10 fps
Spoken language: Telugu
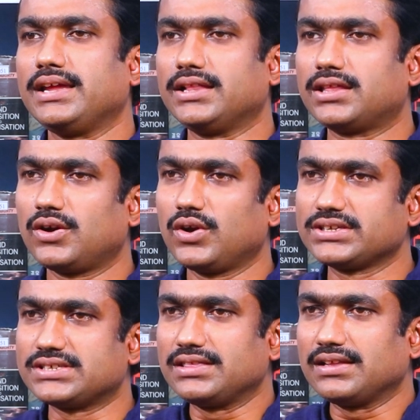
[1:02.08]

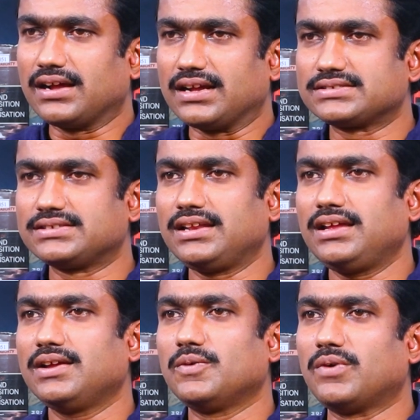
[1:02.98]
ఇతరులకు చెందిన ఆస్తిని
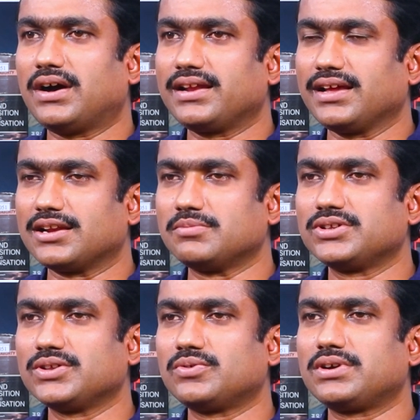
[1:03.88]
వారి
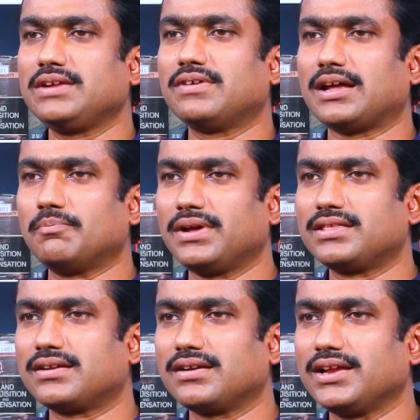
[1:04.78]
అనుమతితోటి వాళ్ళ
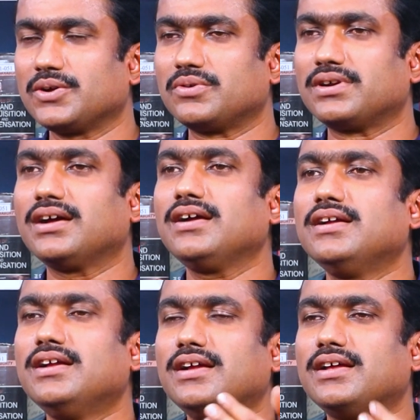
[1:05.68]
అభ్యంతరం లేకుండా
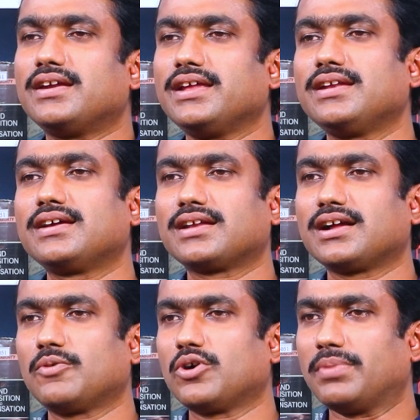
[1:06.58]
నేను
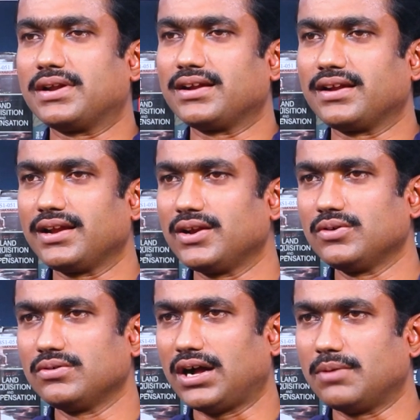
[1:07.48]
కనుక ఒక పన్నెండేళ్ళు
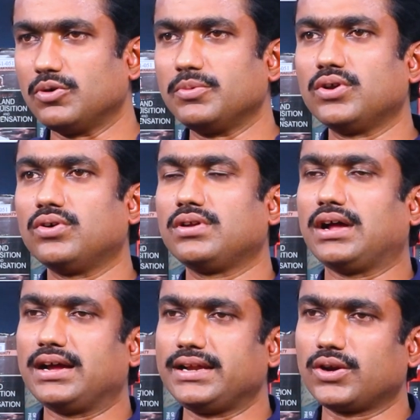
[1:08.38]
ఆ భూమిలో
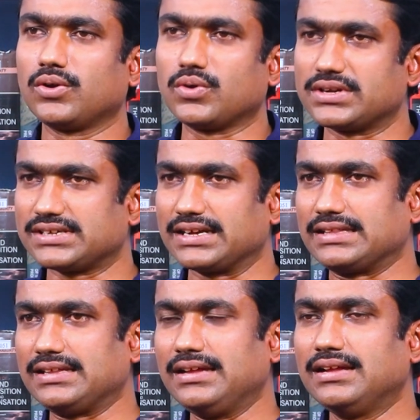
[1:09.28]
ఆ ఇంట్లో
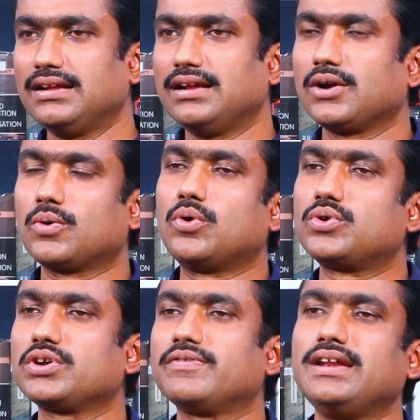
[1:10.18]
కొనసాగితే
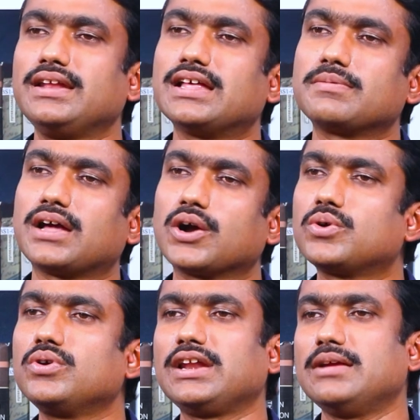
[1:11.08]
కోర్టుకు వెళ్ళి దాని మీద
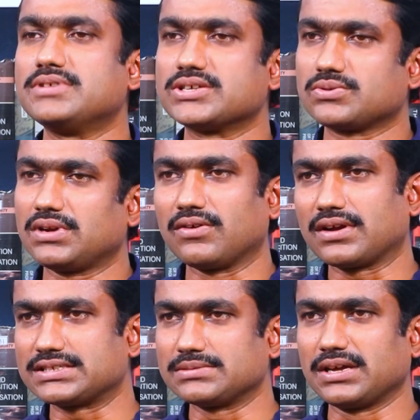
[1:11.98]
హక్కులు క్లెయిమ్ చేసుకునే
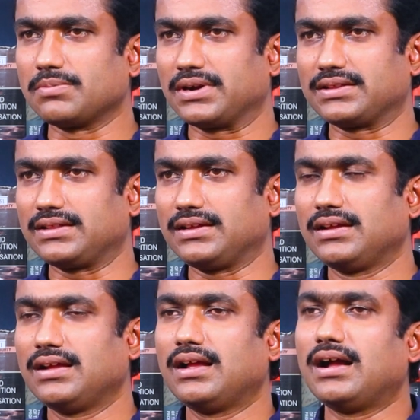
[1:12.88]
అవకాశం ఏర్పడుతుంది
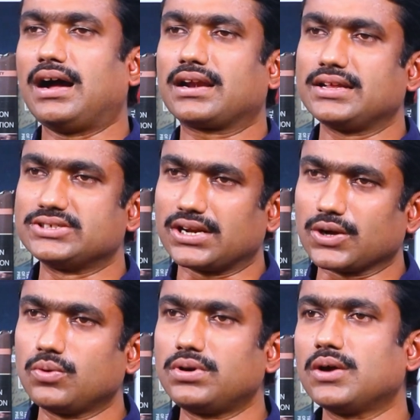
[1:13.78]
అట్లా
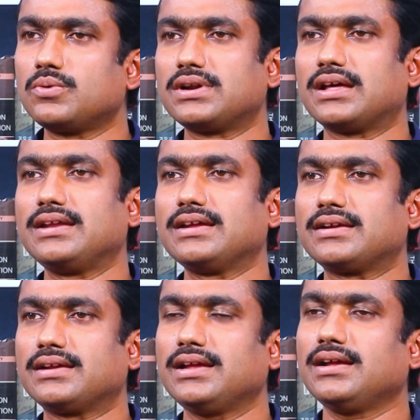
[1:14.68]
జరగకుండా ఉండాలి
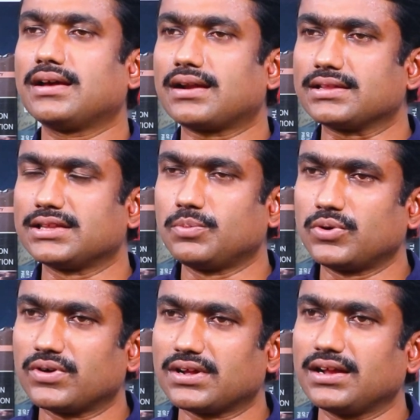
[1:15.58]
అంటే
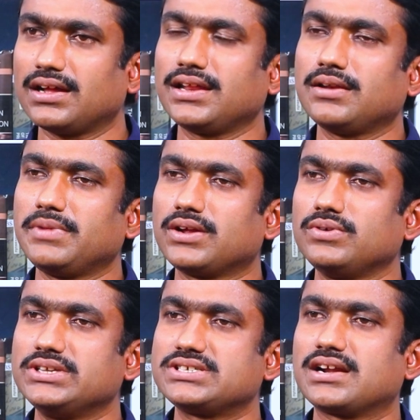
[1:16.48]
రాతపూర్వకంగా నేను మీకు
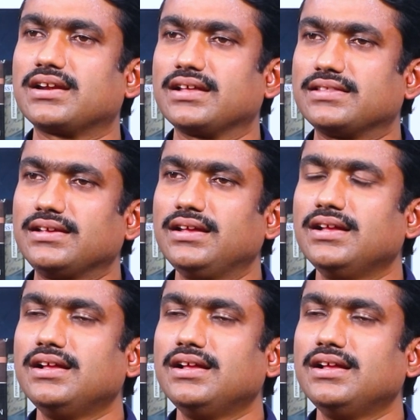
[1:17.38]
ఇచ్చినట్లయితే